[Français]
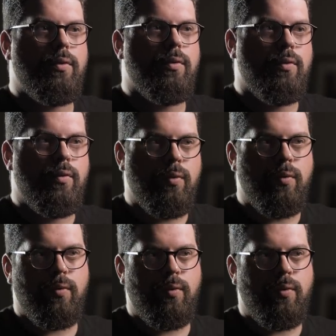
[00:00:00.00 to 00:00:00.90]
Ce
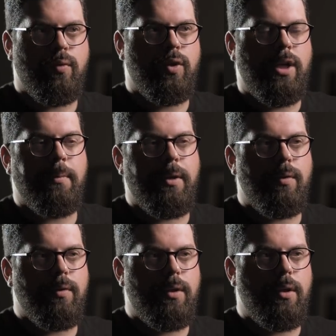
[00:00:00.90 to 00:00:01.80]
que, j'ai
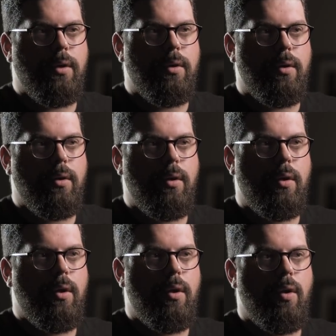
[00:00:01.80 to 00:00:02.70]
appris aussi euh,
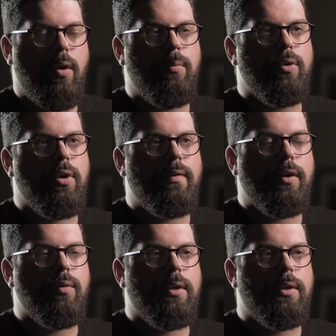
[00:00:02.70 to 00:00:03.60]
en bossant
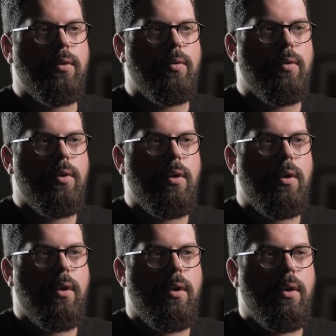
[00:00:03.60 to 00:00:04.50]
avec toi, c'est que
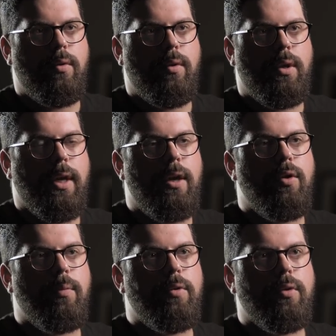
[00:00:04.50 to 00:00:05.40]
créer
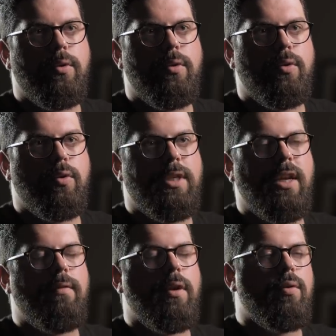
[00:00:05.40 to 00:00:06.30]
une ambiance, se
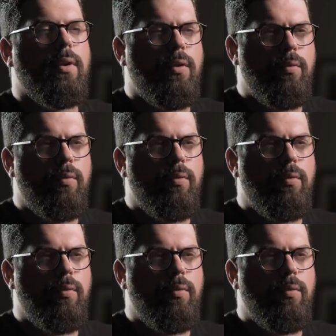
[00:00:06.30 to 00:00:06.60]
servir de la